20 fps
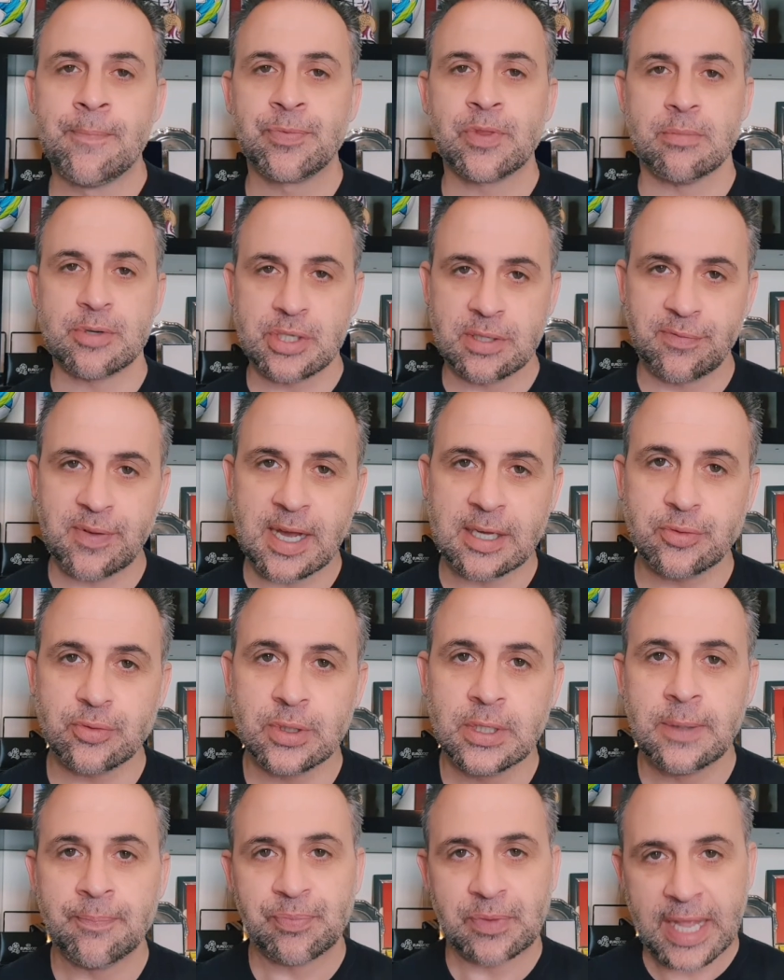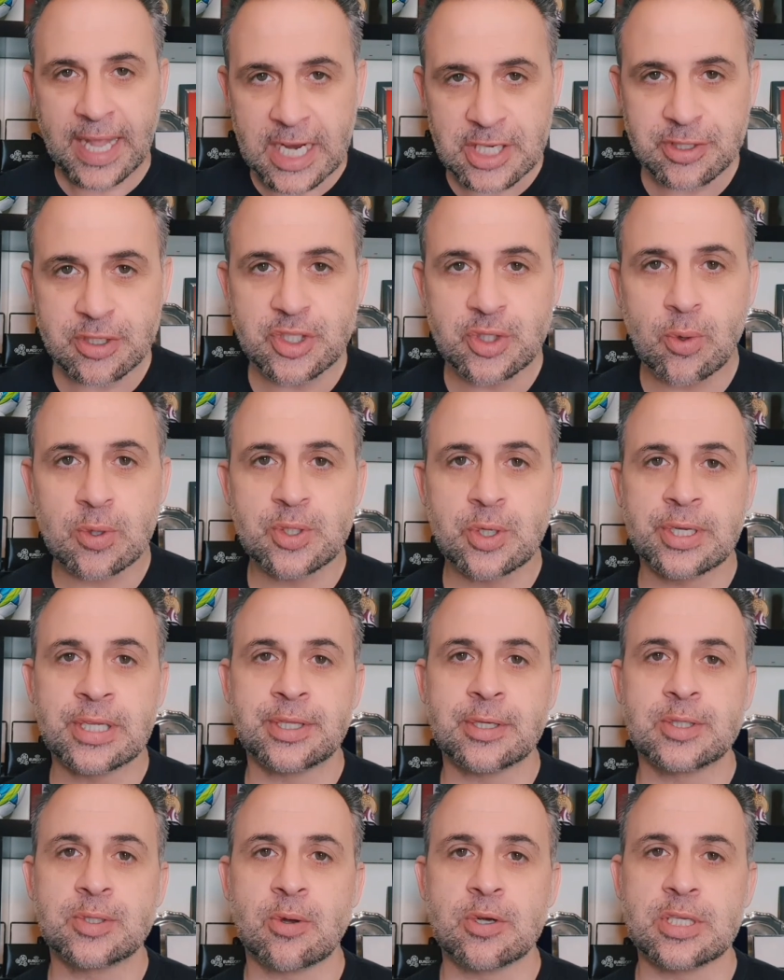Mas, de facto, estas são as
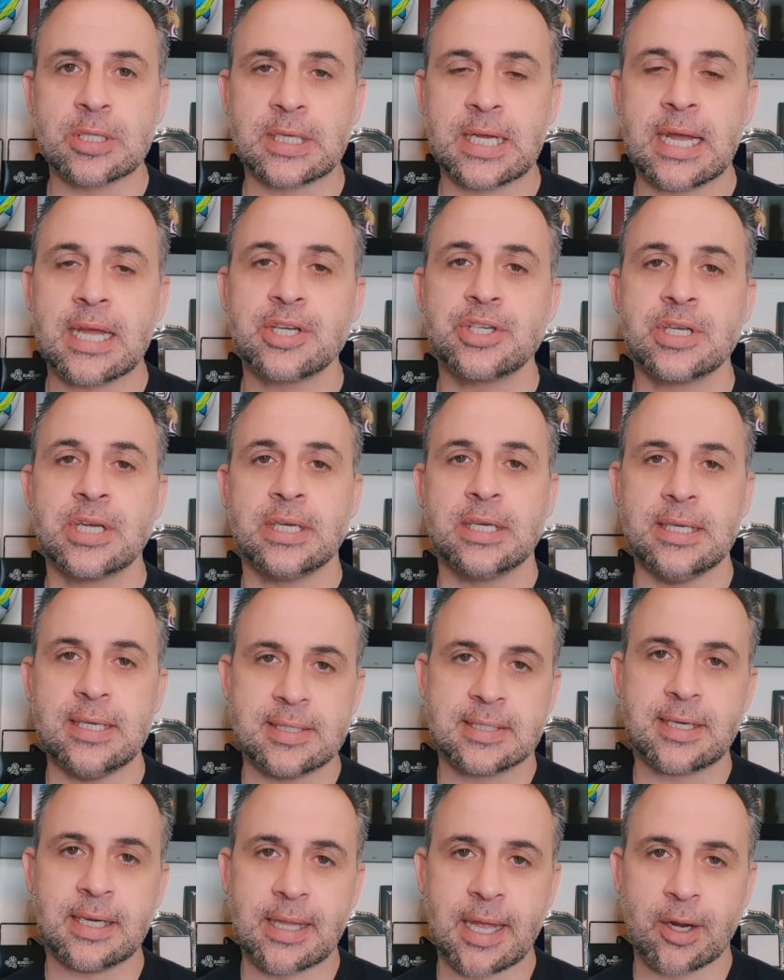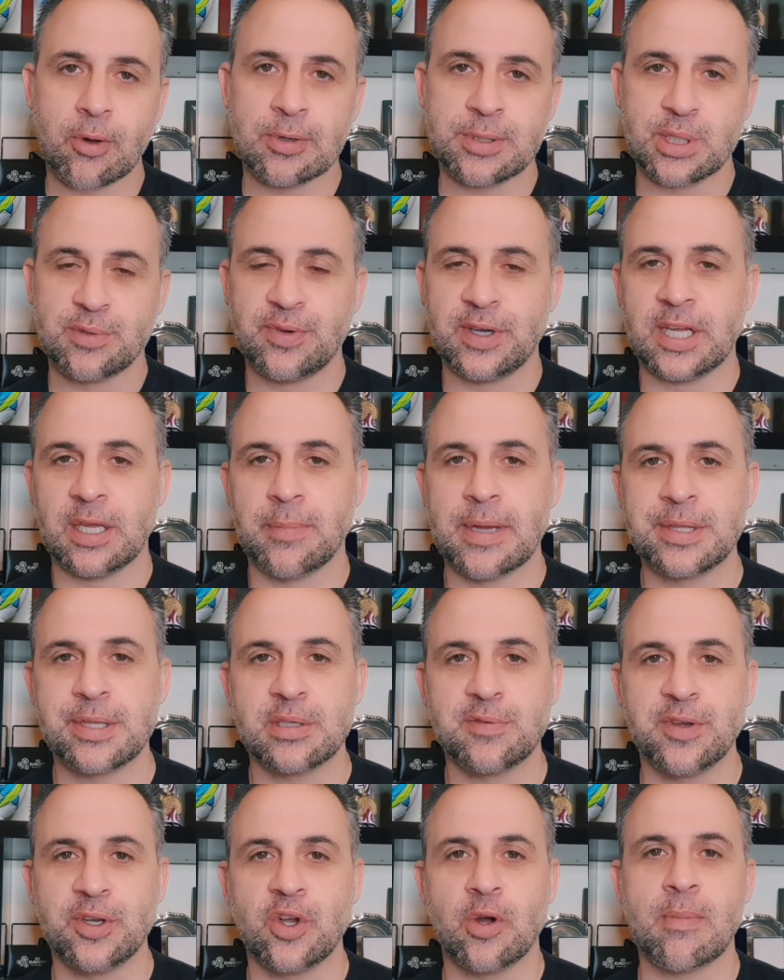orientações legais e, se calhar, com estas ferramentas
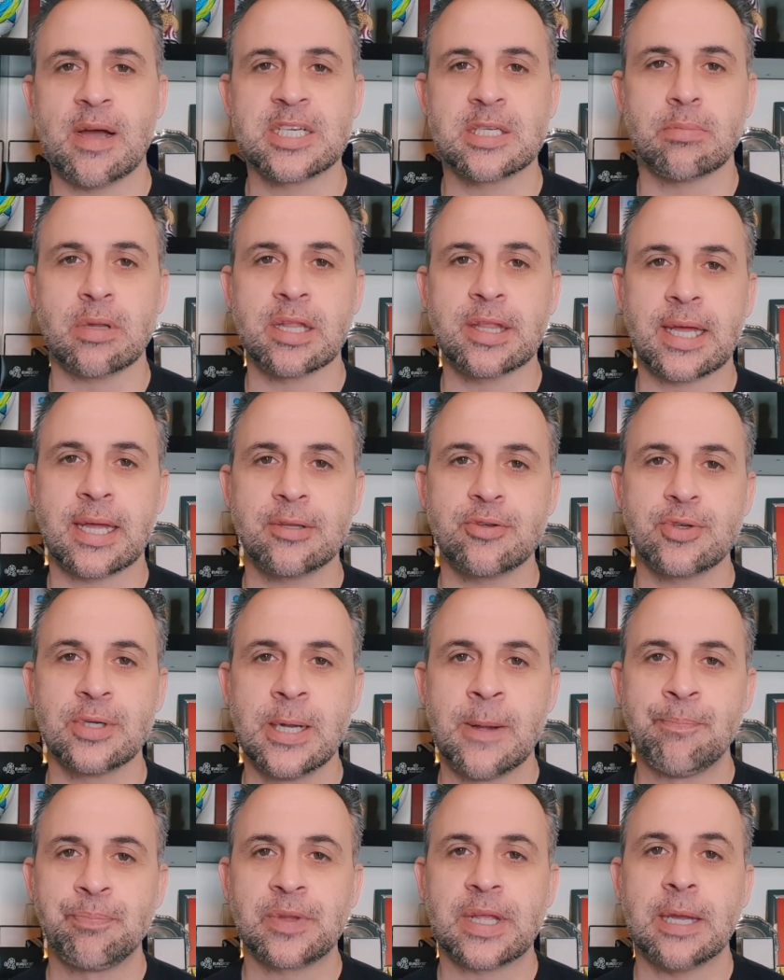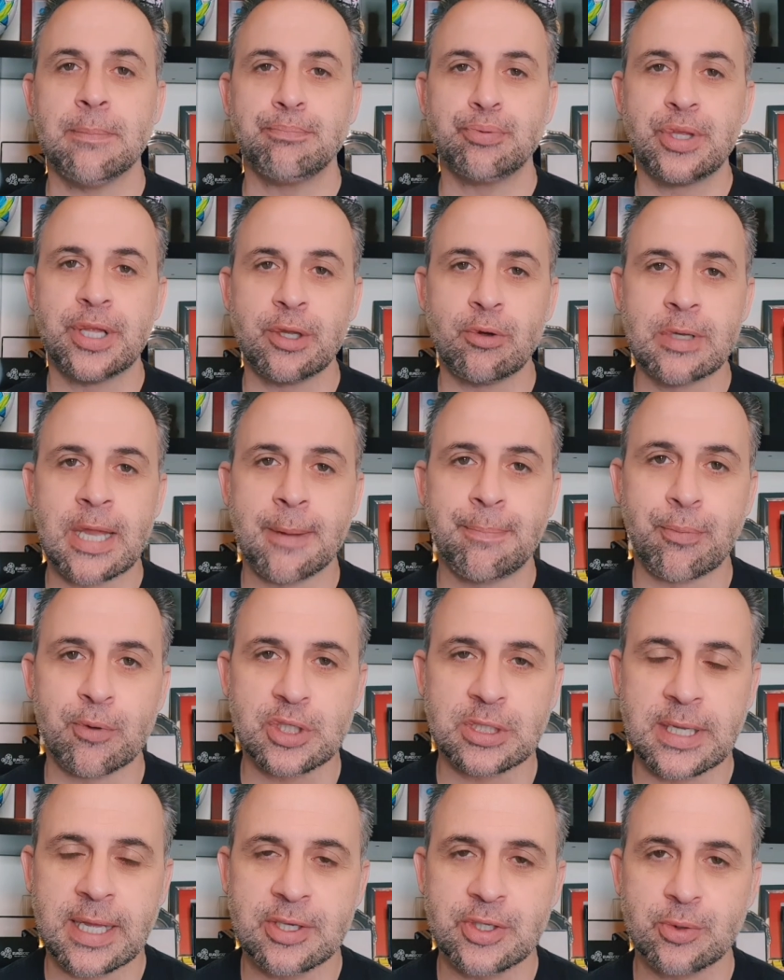ficam mais habilitados a poderem olhar para os
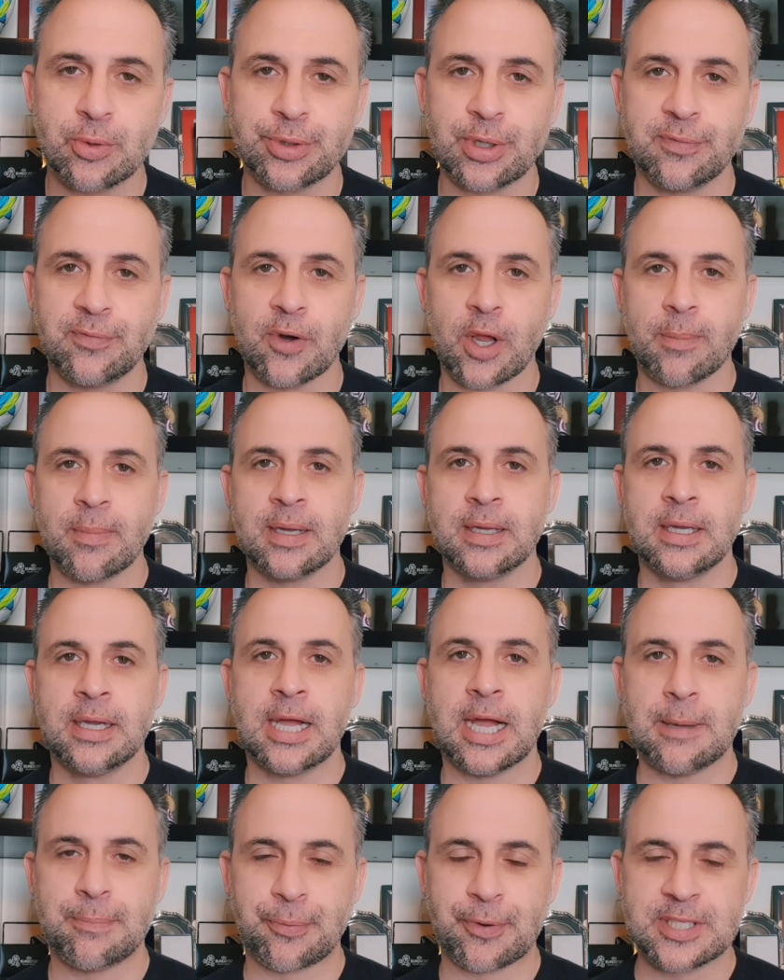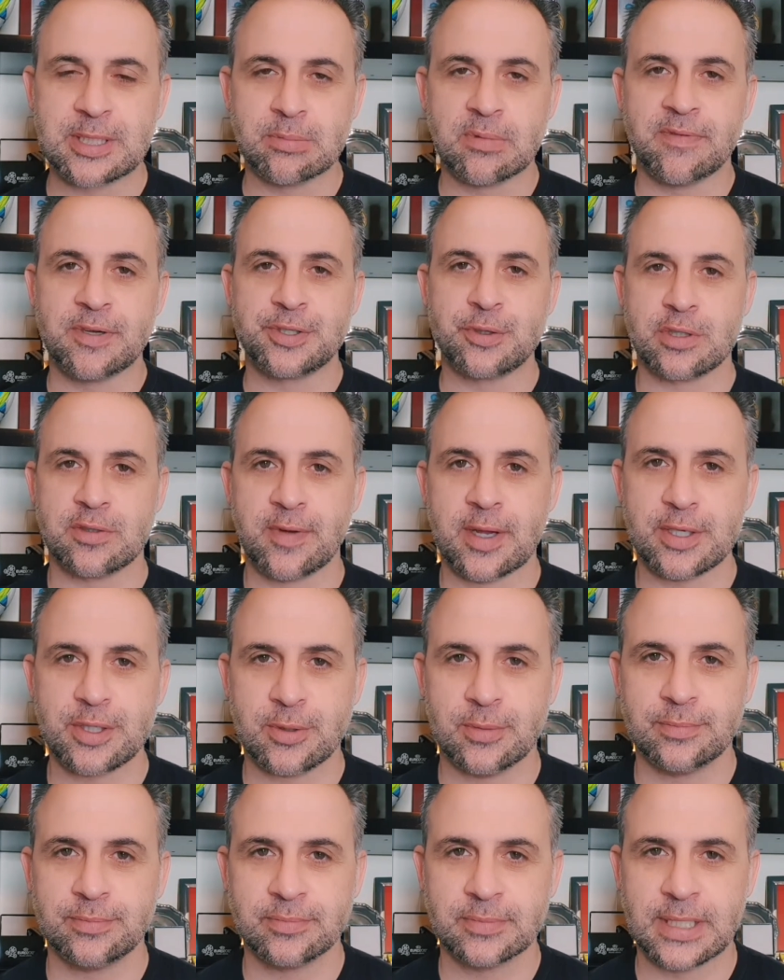lances de outra forma à próxima vez que os vejo.
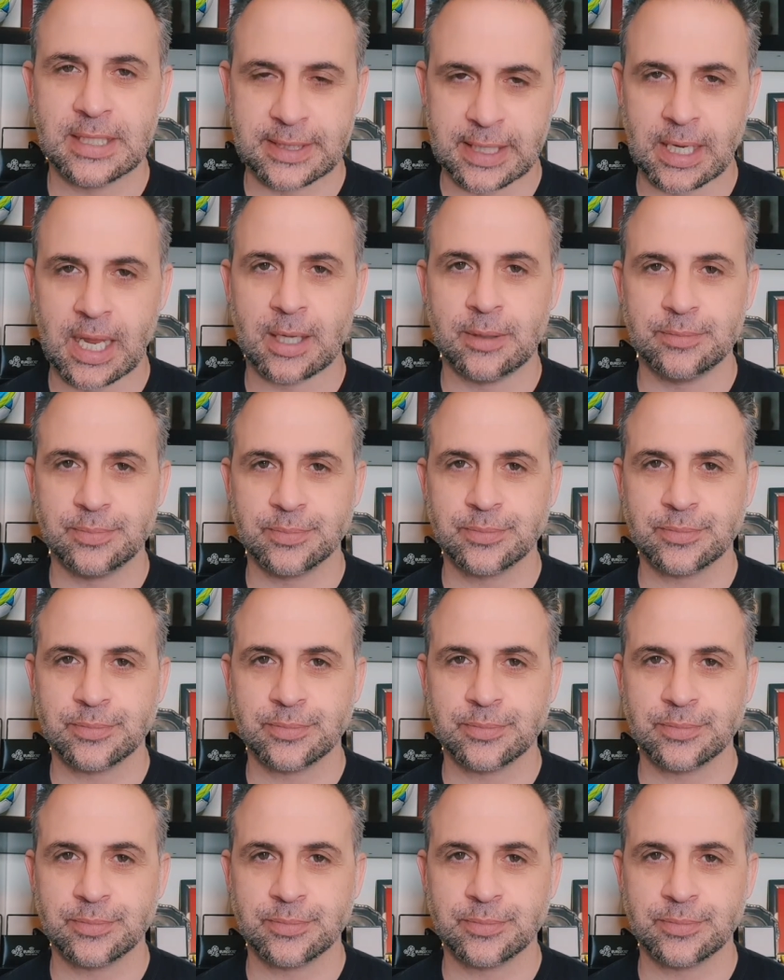Até lá.